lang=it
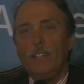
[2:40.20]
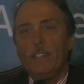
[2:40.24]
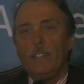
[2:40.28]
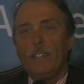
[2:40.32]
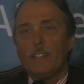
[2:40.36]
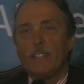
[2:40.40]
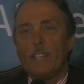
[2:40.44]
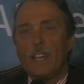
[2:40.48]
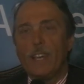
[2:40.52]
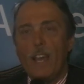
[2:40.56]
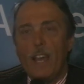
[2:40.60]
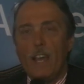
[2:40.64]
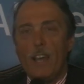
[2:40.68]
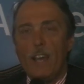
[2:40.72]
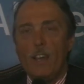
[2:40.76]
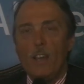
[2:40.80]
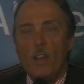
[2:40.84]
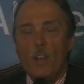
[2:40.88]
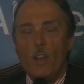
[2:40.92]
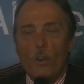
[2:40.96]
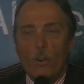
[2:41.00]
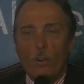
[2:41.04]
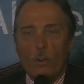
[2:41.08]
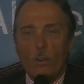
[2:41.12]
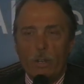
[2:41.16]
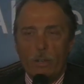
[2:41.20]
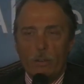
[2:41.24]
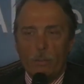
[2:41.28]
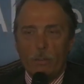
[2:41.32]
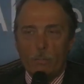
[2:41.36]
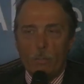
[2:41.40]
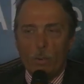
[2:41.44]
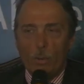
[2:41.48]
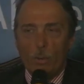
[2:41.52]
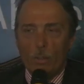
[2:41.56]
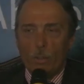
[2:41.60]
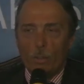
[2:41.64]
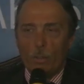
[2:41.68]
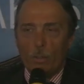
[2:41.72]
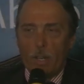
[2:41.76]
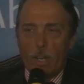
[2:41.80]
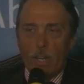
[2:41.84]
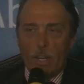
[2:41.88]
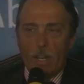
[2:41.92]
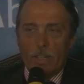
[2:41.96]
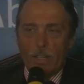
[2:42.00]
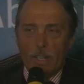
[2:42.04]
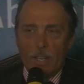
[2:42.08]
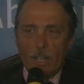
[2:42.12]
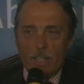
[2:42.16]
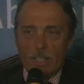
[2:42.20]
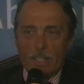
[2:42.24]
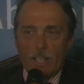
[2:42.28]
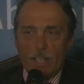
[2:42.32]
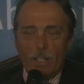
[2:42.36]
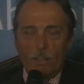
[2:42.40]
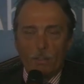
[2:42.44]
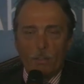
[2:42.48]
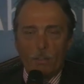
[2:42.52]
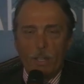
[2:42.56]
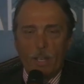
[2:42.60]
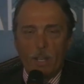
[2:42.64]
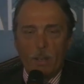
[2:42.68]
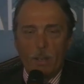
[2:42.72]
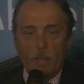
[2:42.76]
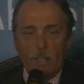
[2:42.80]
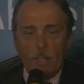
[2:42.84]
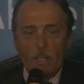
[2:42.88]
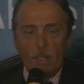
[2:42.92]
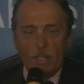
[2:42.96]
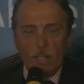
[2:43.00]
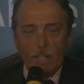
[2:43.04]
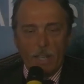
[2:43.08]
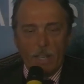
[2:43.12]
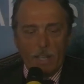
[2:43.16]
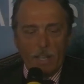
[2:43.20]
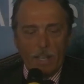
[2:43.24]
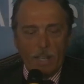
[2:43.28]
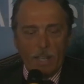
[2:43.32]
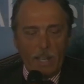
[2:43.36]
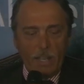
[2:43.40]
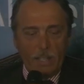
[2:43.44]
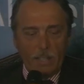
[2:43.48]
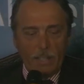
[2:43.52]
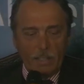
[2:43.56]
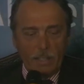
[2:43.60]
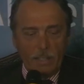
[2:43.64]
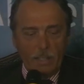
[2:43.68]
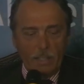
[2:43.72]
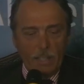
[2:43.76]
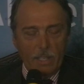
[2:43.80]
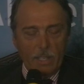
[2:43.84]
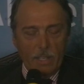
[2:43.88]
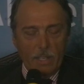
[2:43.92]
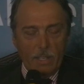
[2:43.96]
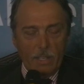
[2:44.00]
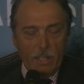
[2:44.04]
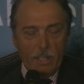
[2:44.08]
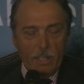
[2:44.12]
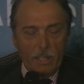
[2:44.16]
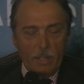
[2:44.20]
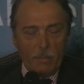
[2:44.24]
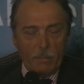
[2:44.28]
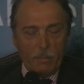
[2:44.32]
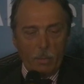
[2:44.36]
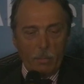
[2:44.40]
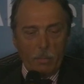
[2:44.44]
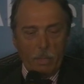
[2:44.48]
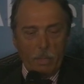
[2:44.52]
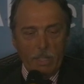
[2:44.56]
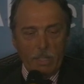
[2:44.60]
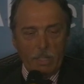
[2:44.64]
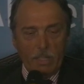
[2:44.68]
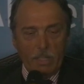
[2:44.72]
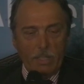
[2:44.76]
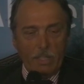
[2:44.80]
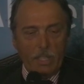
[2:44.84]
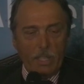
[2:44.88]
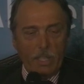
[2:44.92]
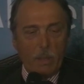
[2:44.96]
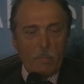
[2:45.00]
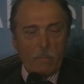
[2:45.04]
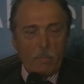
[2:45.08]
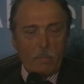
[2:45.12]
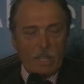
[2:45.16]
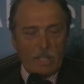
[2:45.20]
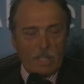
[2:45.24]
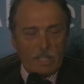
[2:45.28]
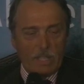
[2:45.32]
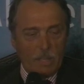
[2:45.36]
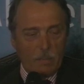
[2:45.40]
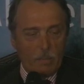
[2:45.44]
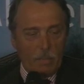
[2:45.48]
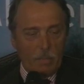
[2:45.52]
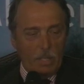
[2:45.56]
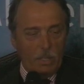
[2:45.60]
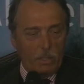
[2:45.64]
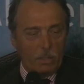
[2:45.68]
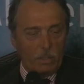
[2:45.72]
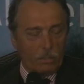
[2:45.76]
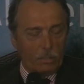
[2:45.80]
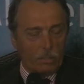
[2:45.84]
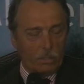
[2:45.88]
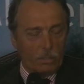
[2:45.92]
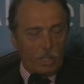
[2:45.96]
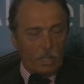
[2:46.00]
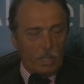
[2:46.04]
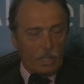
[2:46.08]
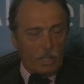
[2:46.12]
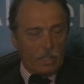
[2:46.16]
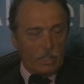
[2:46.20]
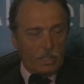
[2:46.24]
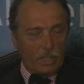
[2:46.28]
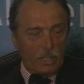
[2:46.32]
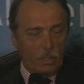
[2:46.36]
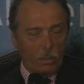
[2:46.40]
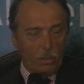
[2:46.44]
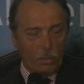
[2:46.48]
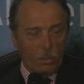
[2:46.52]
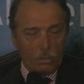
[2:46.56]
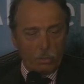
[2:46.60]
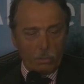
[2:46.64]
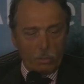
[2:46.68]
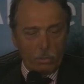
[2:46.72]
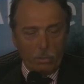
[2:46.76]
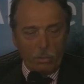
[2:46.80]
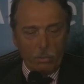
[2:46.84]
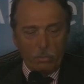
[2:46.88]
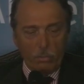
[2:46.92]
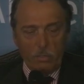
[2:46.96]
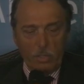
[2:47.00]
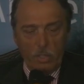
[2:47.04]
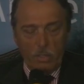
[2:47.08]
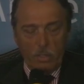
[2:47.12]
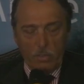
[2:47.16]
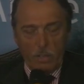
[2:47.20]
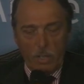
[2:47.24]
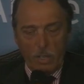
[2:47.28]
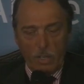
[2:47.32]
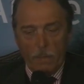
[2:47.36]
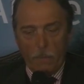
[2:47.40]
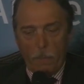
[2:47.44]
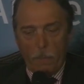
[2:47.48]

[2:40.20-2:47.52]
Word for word: sarà un mondo caratterizzato chiaramente da grandi eh, momenti di ripensamento del, del nostro vivere.